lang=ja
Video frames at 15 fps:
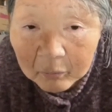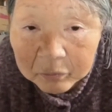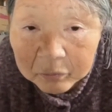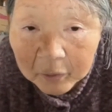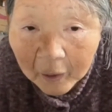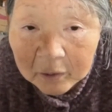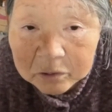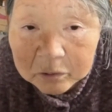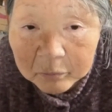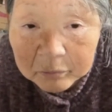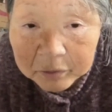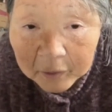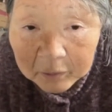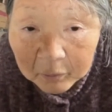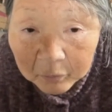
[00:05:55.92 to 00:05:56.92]
うん、大丈
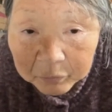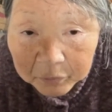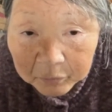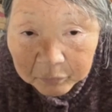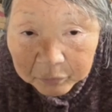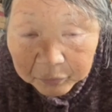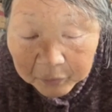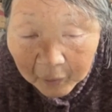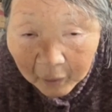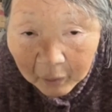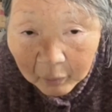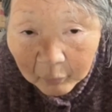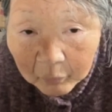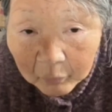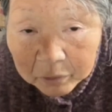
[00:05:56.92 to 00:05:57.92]
夫だよって言っ
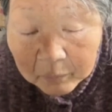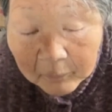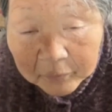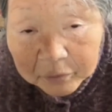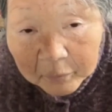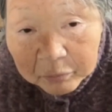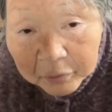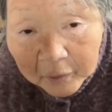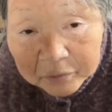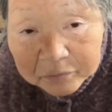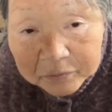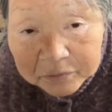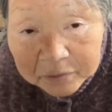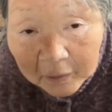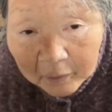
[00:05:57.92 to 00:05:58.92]
た。ほんでまたつ
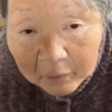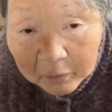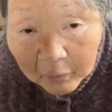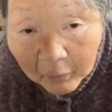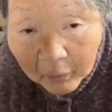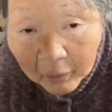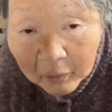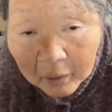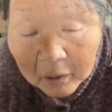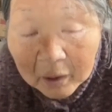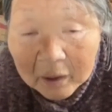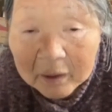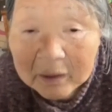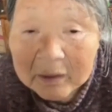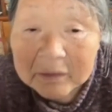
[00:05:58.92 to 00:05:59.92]
月さん今
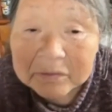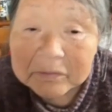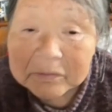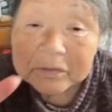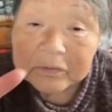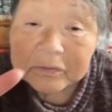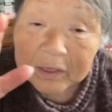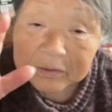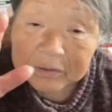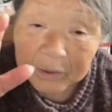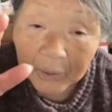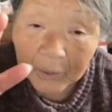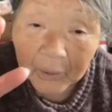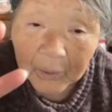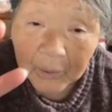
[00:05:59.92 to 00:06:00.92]
日、5つで
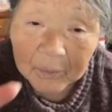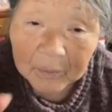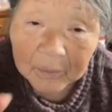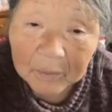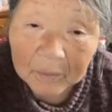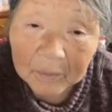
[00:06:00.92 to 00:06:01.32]
すよ。